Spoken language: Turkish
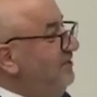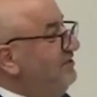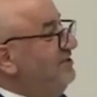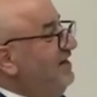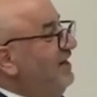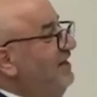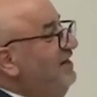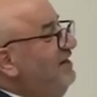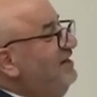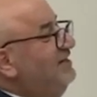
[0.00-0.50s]

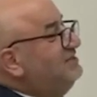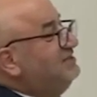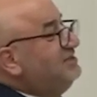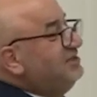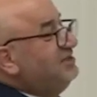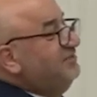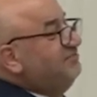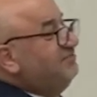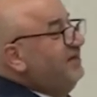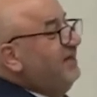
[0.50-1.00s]
Bir
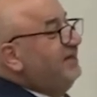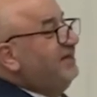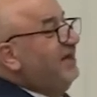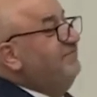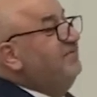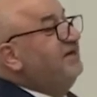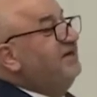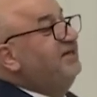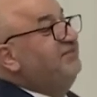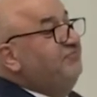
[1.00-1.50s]
taneniz çıkıp da
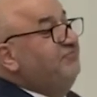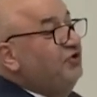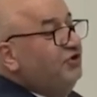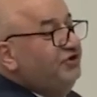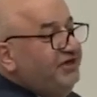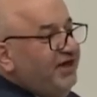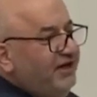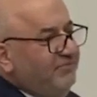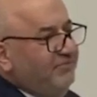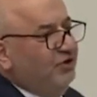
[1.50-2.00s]
gemi
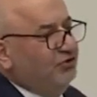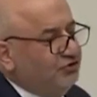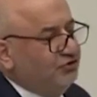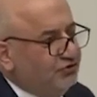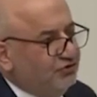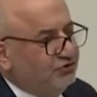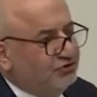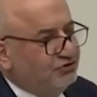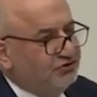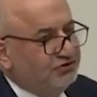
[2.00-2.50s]
gitmiyor
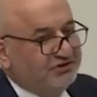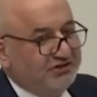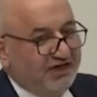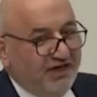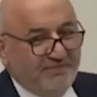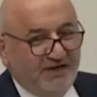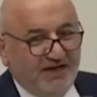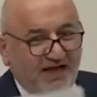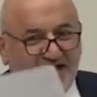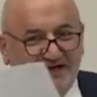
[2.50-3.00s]
diyemiyorsunuz.
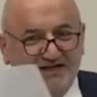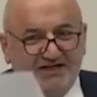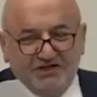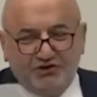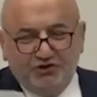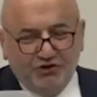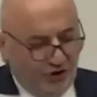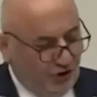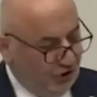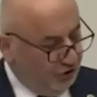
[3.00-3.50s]
Gemiler
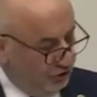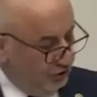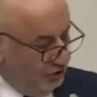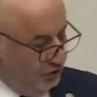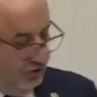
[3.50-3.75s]
gidiyor.